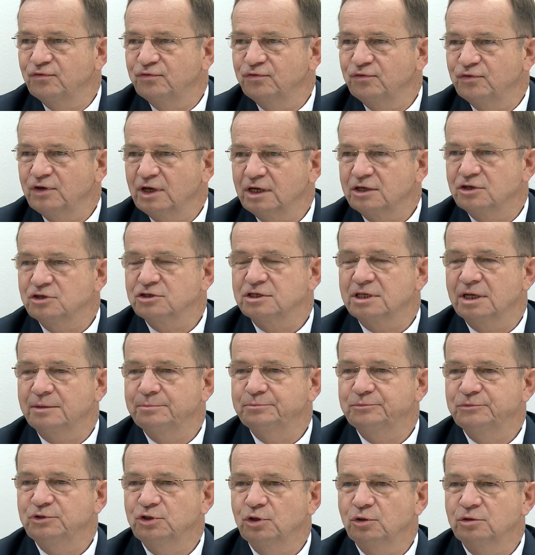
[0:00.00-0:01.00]
w jakiejś
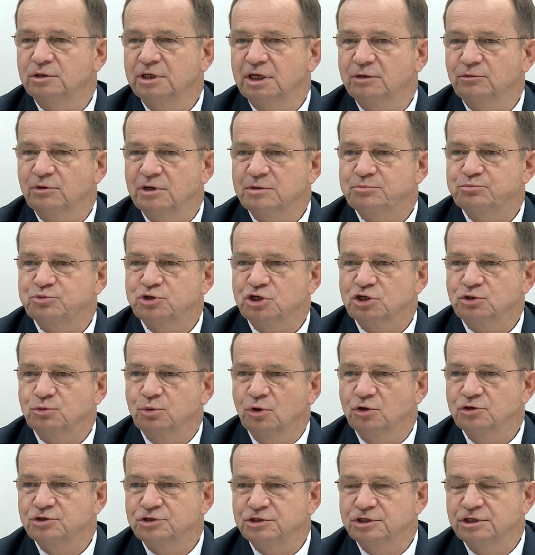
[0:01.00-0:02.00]
tam nieodległej
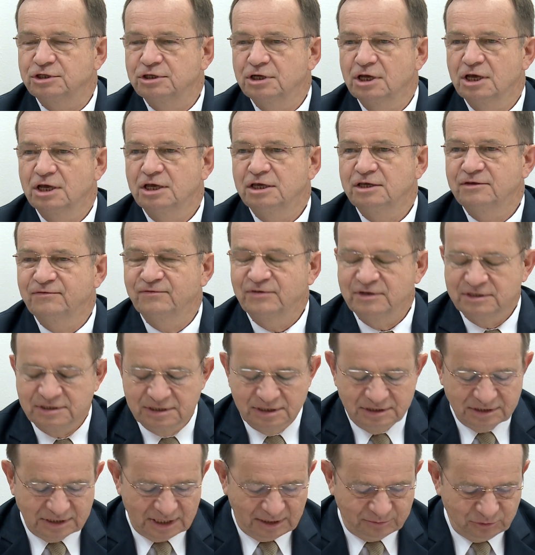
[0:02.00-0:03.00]
przyszłości
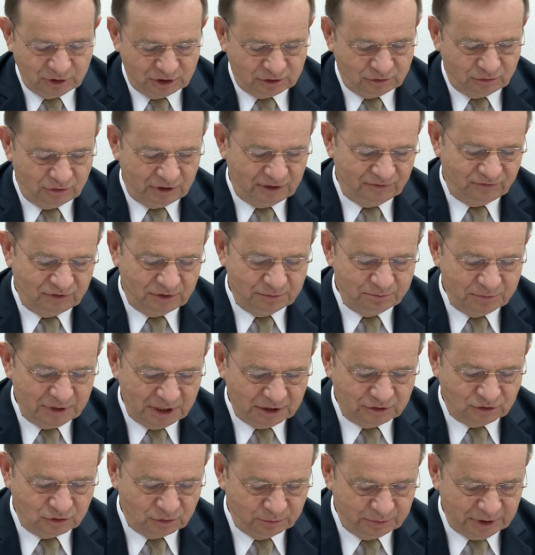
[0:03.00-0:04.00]
inwestycjami, które w tym
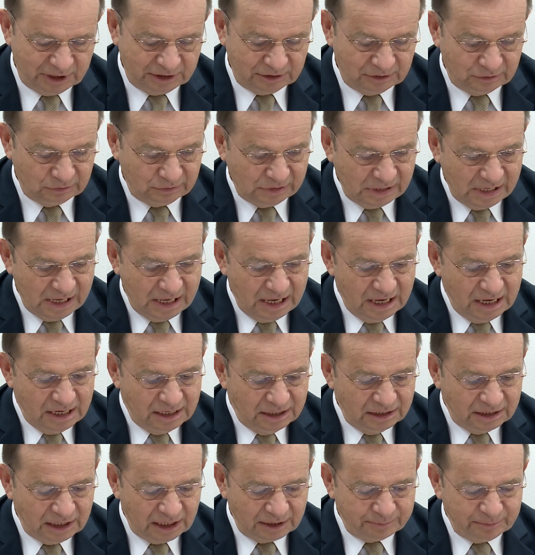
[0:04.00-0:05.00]
miejscu będą.
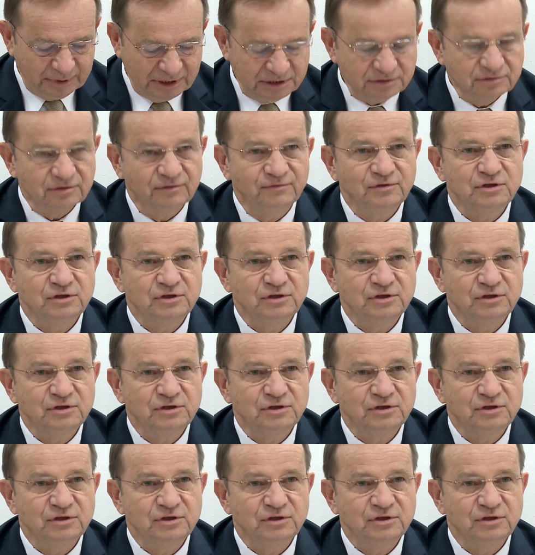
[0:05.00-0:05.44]
I tak Państwo